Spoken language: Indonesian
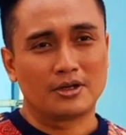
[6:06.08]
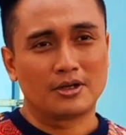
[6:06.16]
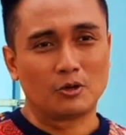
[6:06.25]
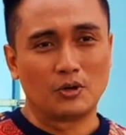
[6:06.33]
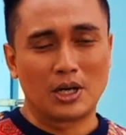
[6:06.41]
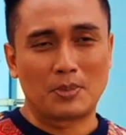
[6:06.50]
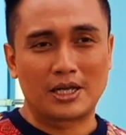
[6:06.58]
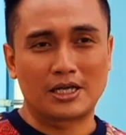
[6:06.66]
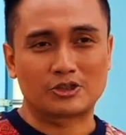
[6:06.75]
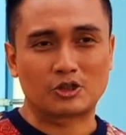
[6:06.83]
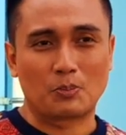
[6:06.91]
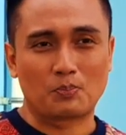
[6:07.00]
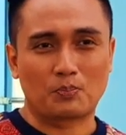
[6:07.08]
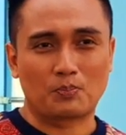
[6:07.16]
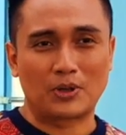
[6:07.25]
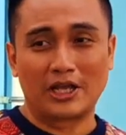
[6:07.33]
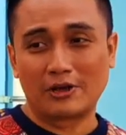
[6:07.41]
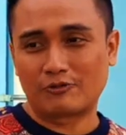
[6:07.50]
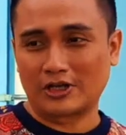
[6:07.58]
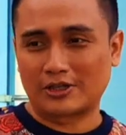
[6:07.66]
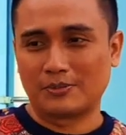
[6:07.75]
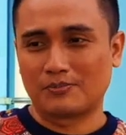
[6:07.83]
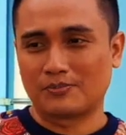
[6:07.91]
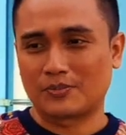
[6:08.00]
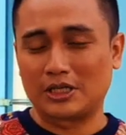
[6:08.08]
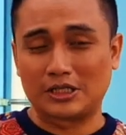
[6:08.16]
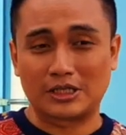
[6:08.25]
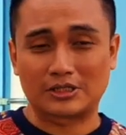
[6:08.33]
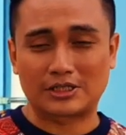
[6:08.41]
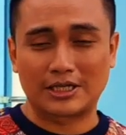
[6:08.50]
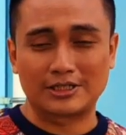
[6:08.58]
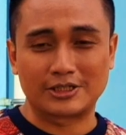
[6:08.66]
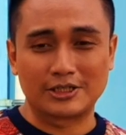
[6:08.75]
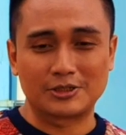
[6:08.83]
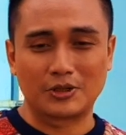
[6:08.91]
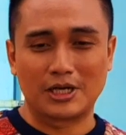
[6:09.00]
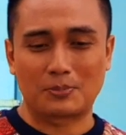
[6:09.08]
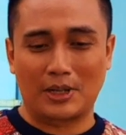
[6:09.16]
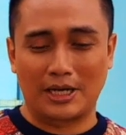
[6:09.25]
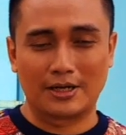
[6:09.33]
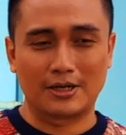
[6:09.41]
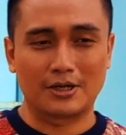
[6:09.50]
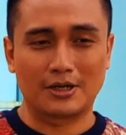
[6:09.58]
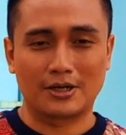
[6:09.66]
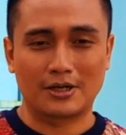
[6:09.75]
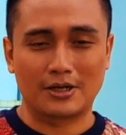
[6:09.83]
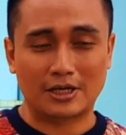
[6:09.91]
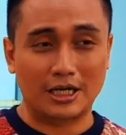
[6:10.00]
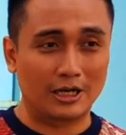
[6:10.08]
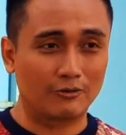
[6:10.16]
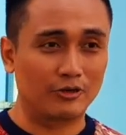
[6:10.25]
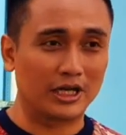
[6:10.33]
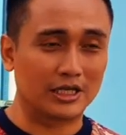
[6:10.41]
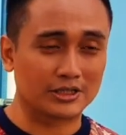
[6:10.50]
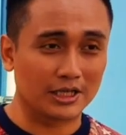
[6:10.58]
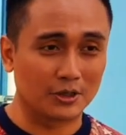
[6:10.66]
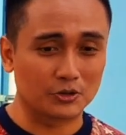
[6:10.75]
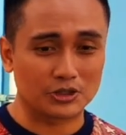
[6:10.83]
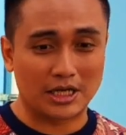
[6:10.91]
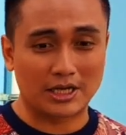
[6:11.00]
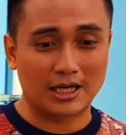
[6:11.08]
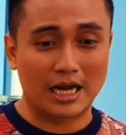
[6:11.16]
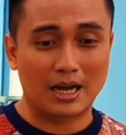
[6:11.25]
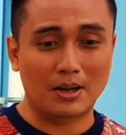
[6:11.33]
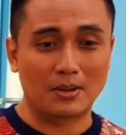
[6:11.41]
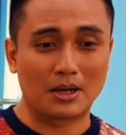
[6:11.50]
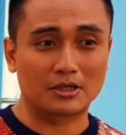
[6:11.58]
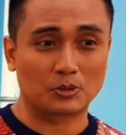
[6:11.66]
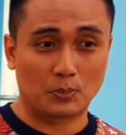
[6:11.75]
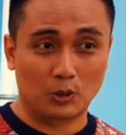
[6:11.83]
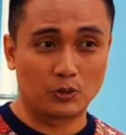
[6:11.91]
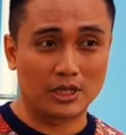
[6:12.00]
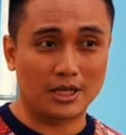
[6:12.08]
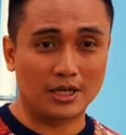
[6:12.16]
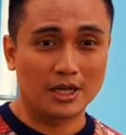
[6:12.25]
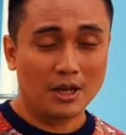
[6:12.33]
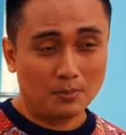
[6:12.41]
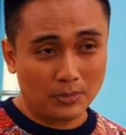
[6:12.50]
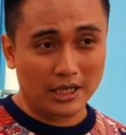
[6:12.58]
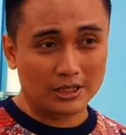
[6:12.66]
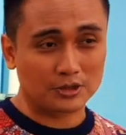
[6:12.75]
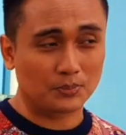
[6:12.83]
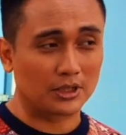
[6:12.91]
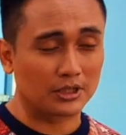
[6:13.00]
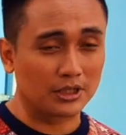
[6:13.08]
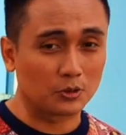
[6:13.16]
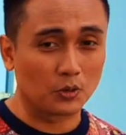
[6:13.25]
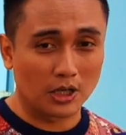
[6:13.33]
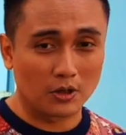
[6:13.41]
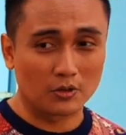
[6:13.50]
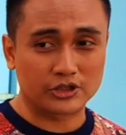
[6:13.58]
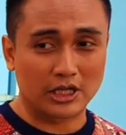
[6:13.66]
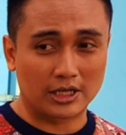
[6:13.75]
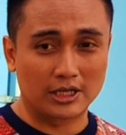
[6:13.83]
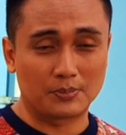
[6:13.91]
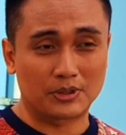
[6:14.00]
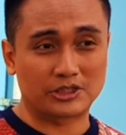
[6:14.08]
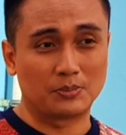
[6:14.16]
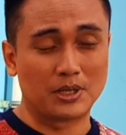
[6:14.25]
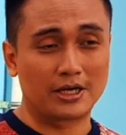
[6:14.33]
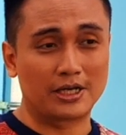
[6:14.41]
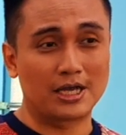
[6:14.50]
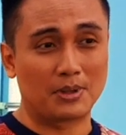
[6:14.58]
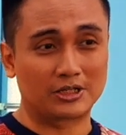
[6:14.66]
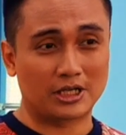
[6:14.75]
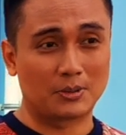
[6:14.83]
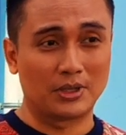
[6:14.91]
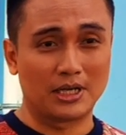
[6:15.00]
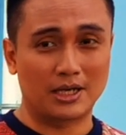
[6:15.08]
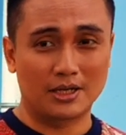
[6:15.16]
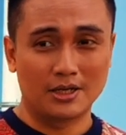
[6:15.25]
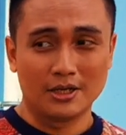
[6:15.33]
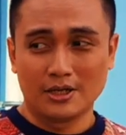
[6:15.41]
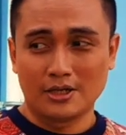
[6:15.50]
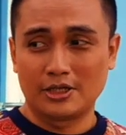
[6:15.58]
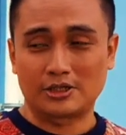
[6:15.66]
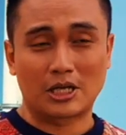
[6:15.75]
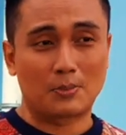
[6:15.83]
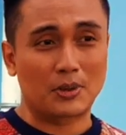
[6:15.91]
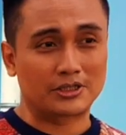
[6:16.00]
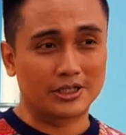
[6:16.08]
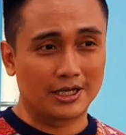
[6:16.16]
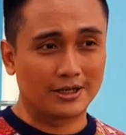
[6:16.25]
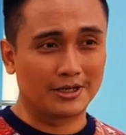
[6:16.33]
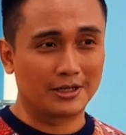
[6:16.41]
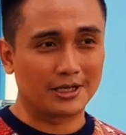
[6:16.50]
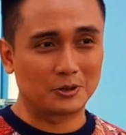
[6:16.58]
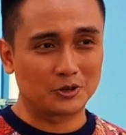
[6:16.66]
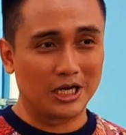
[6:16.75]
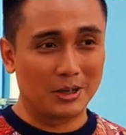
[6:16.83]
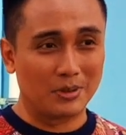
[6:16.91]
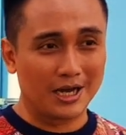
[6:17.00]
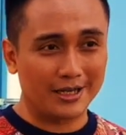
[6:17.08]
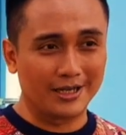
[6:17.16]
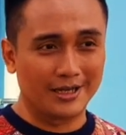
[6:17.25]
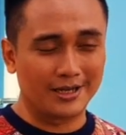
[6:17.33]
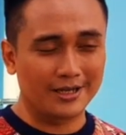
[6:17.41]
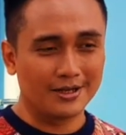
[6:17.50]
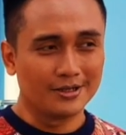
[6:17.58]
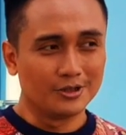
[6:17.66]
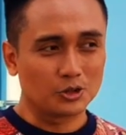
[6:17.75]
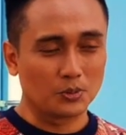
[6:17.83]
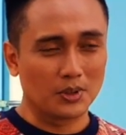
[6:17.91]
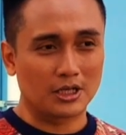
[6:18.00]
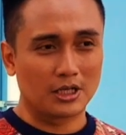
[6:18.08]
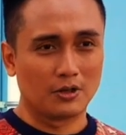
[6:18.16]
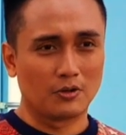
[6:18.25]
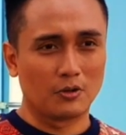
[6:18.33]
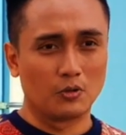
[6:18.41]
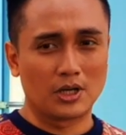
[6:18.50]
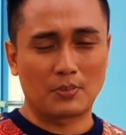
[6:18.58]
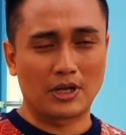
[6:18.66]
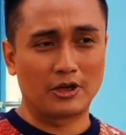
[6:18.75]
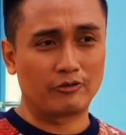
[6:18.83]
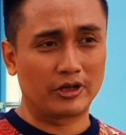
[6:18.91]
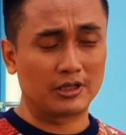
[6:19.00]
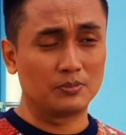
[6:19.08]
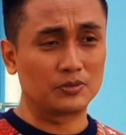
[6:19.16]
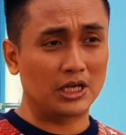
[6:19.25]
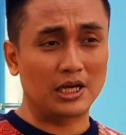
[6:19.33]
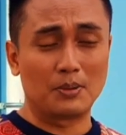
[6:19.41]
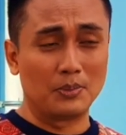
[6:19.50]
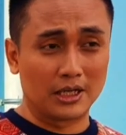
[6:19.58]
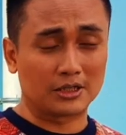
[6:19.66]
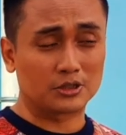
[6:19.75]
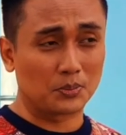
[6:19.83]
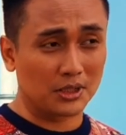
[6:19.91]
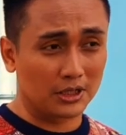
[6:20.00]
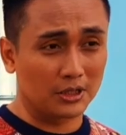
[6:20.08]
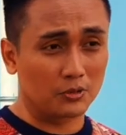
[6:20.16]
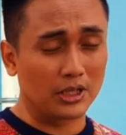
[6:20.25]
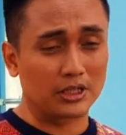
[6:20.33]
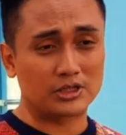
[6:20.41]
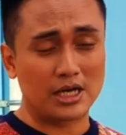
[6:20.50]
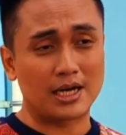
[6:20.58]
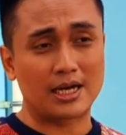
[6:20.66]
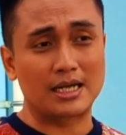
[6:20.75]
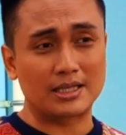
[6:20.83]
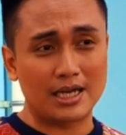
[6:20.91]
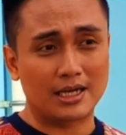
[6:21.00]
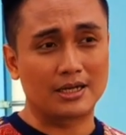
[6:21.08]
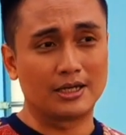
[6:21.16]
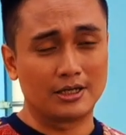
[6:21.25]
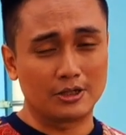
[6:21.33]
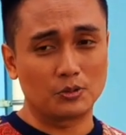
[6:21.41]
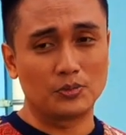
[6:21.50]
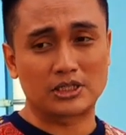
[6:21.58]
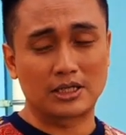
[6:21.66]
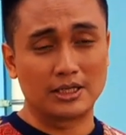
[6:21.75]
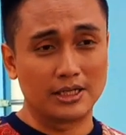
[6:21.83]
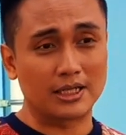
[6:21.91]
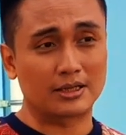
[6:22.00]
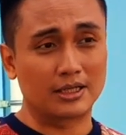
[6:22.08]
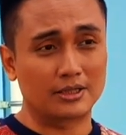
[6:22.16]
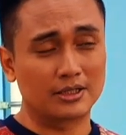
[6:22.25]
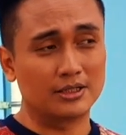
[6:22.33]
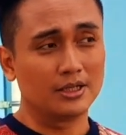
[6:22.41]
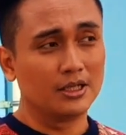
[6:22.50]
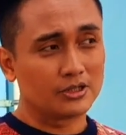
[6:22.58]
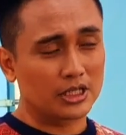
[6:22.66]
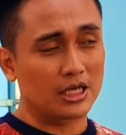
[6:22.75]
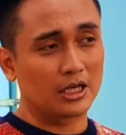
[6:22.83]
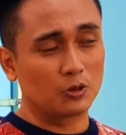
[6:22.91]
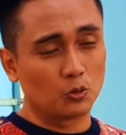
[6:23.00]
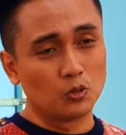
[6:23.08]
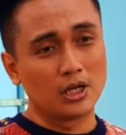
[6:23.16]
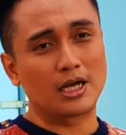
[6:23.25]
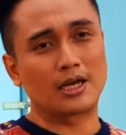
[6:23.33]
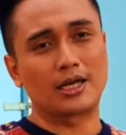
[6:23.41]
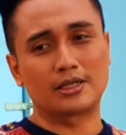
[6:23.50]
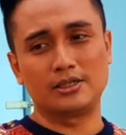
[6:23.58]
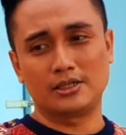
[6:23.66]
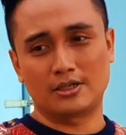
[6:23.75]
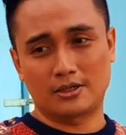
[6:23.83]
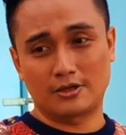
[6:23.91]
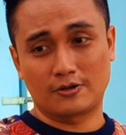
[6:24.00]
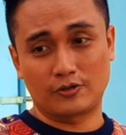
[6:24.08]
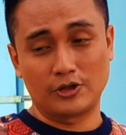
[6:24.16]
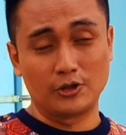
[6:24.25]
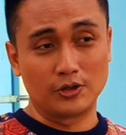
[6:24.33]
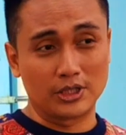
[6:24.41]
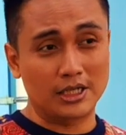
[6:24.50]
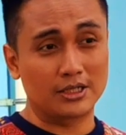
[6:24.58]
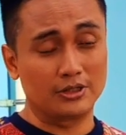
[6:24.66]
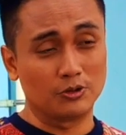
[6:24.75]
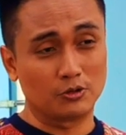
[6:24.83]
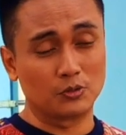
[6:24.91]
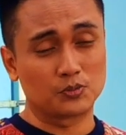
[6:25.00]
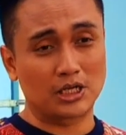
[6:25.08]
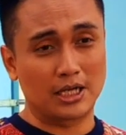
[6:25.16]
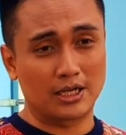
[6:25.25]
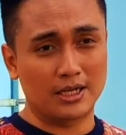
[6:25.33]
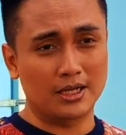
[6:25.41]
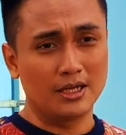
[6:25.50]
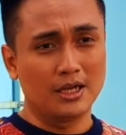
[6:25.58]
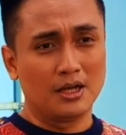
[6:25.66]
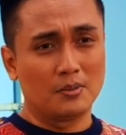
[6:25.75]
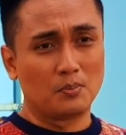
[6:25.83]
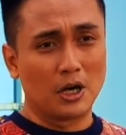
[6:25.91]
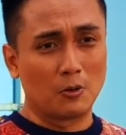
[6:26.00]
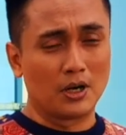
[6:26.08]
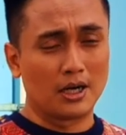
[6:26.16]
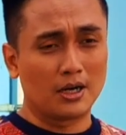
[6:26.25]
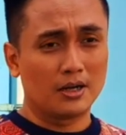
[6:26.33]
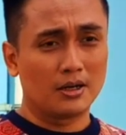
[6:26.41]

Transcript: Luna Maya stop playing victim. Nah, saya di sini juga pengen klarifikasi kalau saya nggak sepenuhnya bilang seperti itu kalau si hari ini pasti bahagia emang saya bilang ya siapa sih yang nikah terus nggak bahagia ya cuman kalau Luna playing victim saya nggak bilang seperti itu yang saya katakan dan itu bisa dilihat nanti saya akan unggah lagi uh, videonya di YouTube saya bahwa